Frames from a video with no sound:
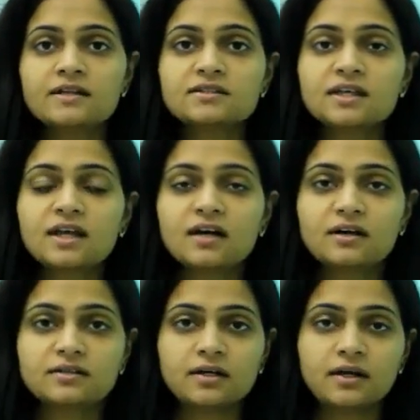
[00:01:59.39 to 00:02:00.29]
इससे क्या
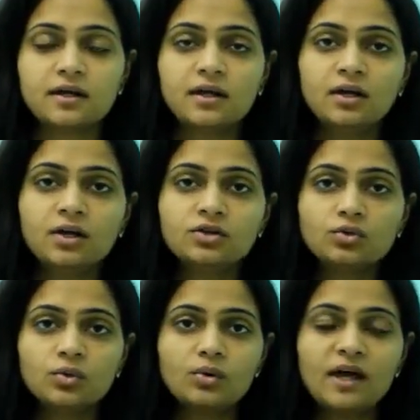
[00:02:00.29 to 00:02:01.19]
खतरा है
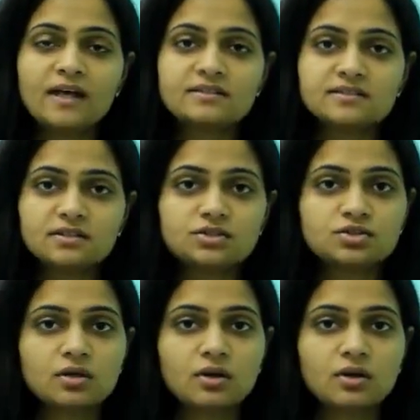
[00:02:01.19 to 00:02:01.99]
तो एज सच